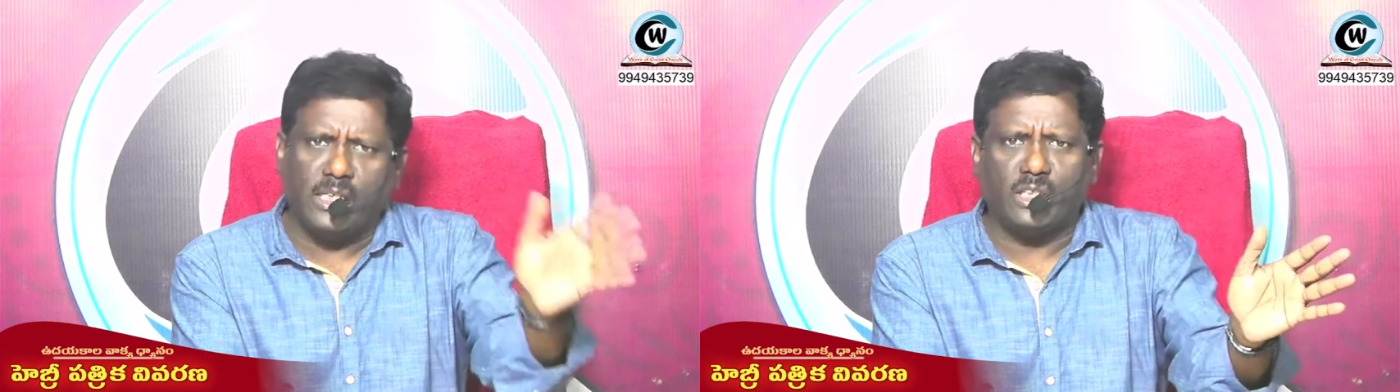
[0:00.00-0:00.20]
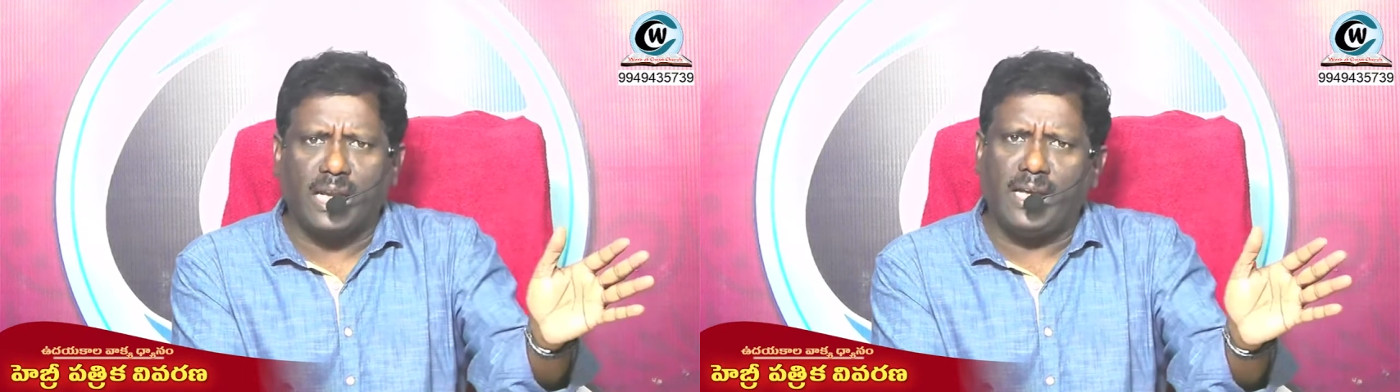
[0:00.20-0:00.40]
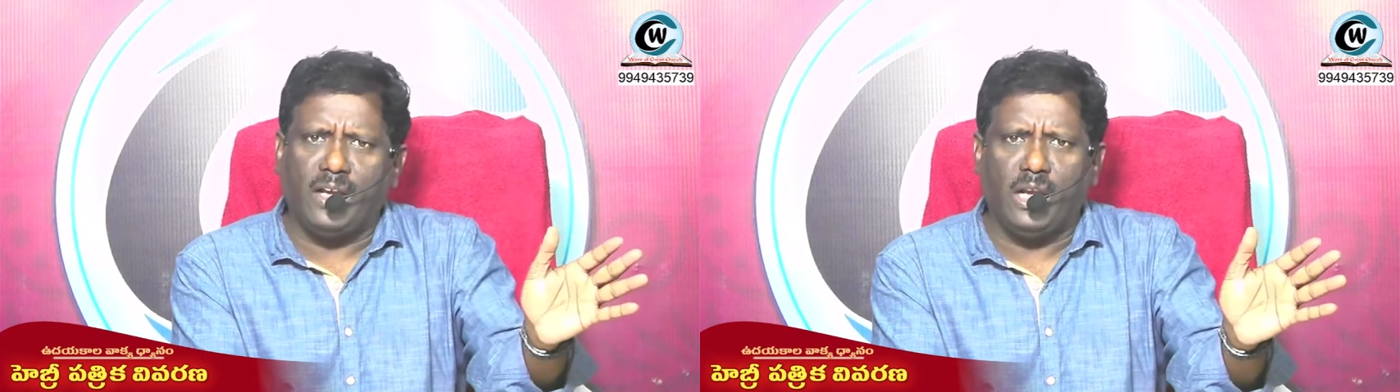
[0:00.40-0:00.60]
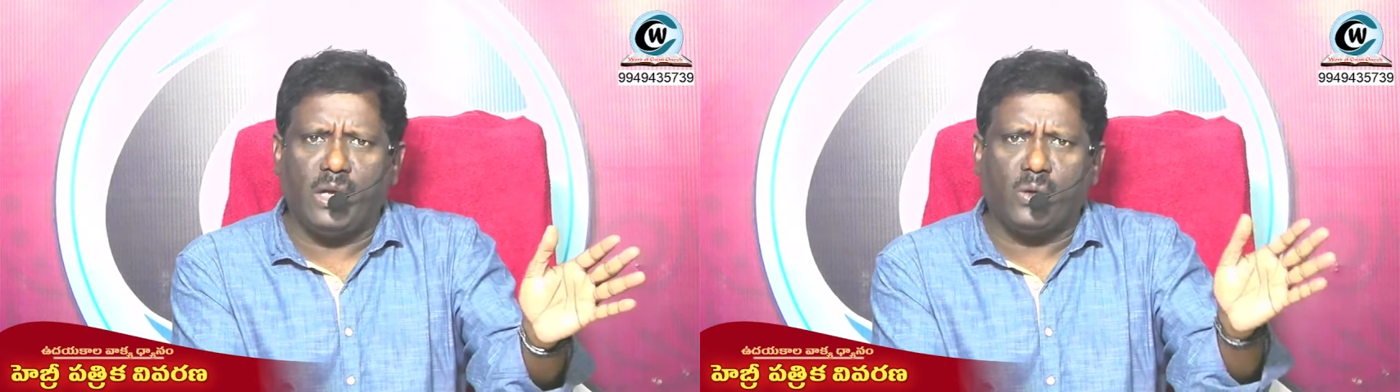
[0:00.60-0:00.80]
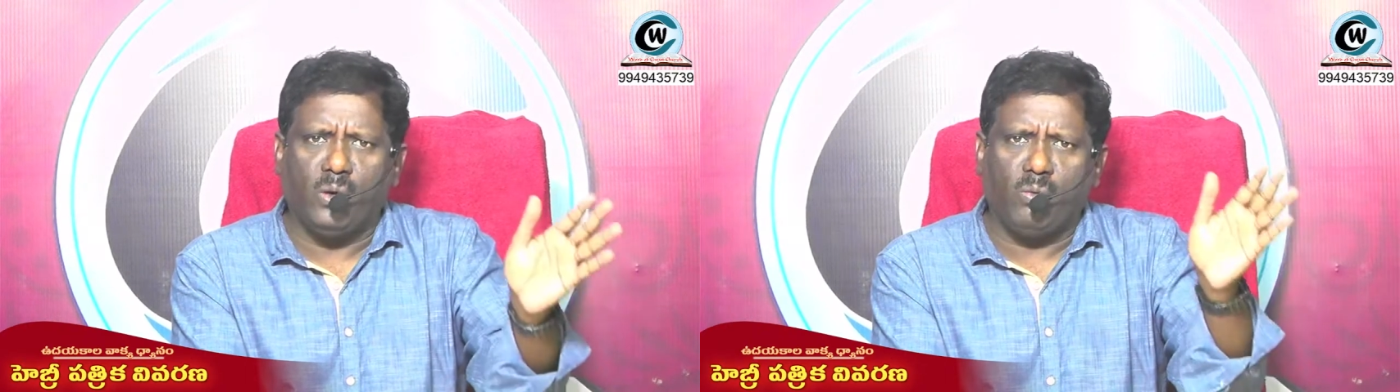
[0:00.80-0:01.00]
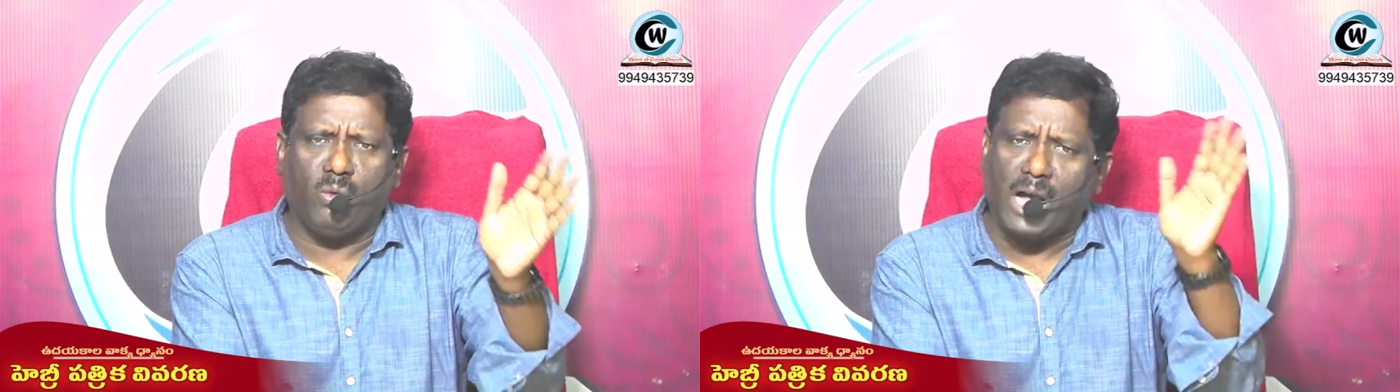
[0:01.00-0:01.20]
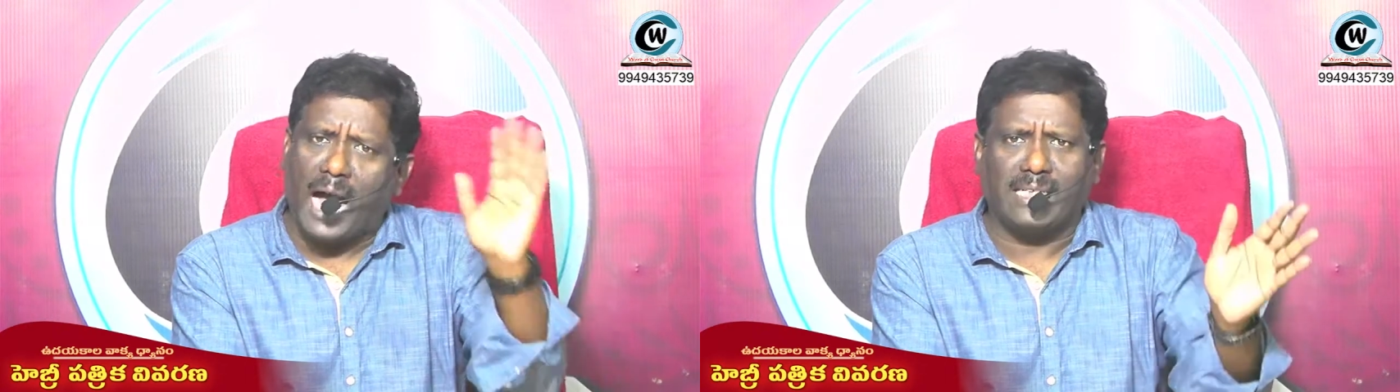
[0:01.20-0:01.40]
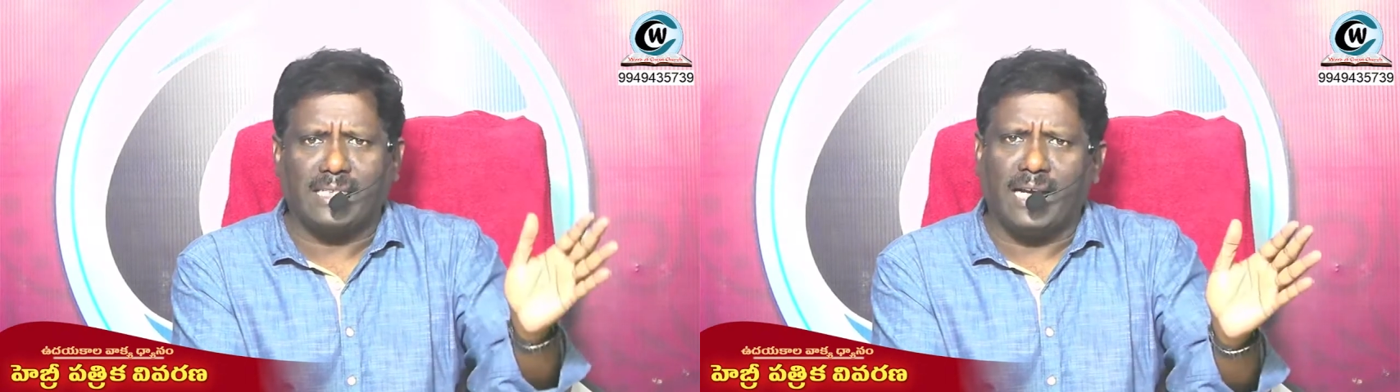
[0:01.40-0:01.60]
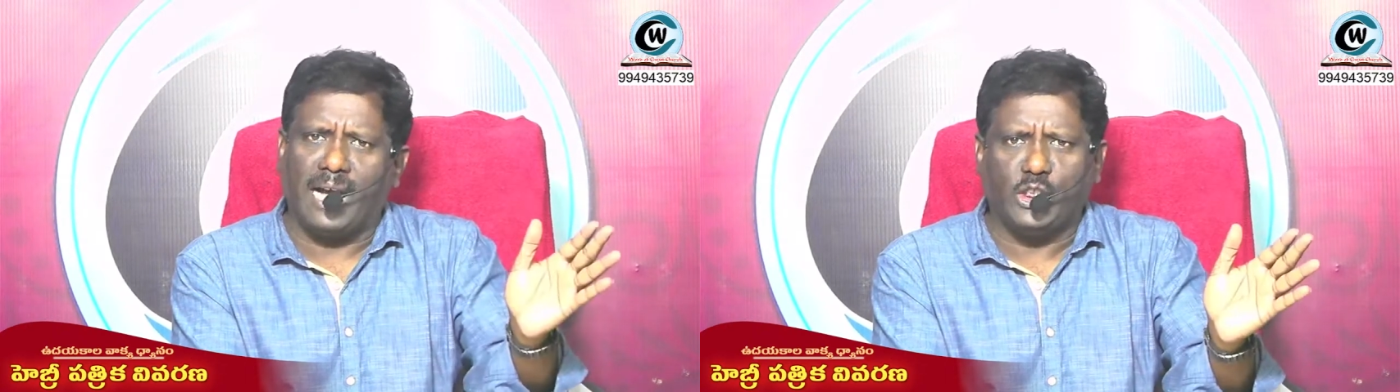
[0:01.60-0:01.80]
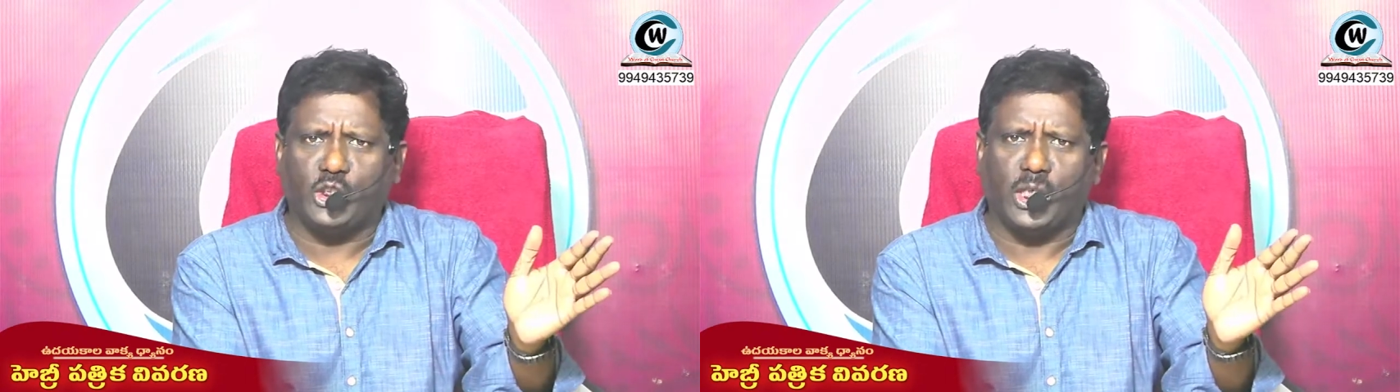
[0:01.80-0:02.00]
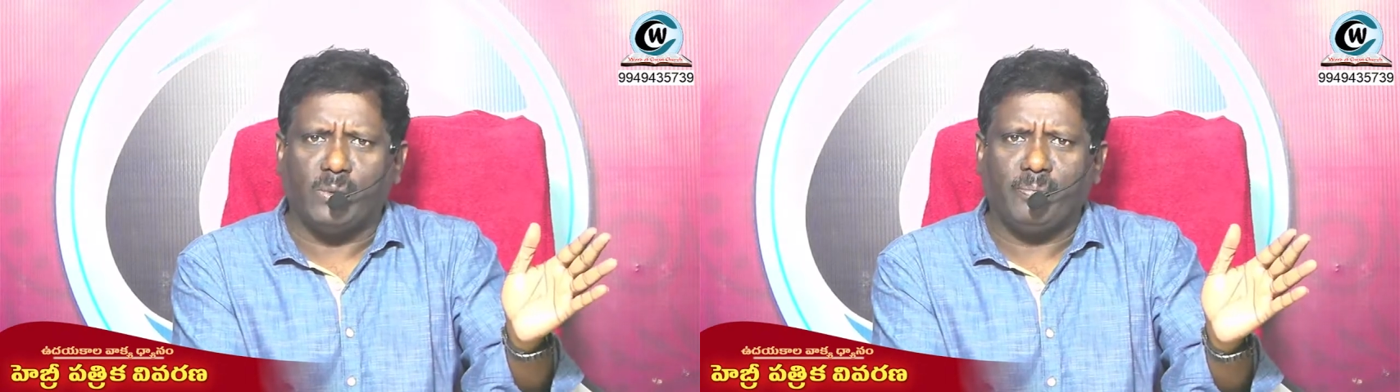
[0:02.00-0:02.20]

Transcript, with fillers: ఇజ్రాయేలీలకు ఒక ఆజ్ఞగా ఇచ్చాడు